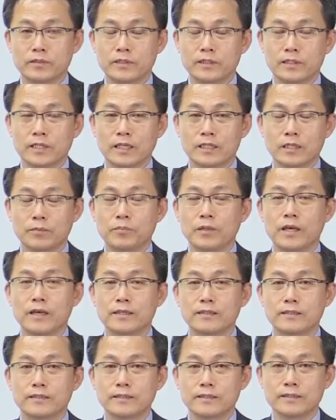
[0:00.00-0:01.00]
우리
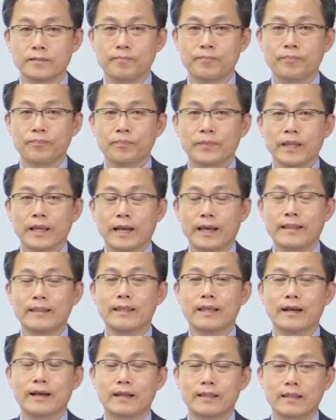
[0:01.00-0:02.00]
4챕터에서는
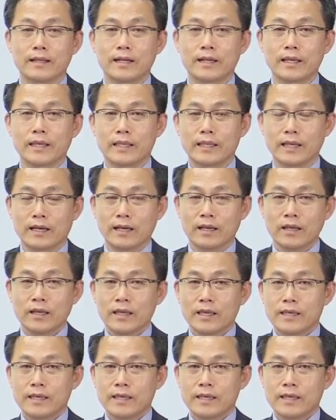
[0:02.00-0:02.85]
간단하게 자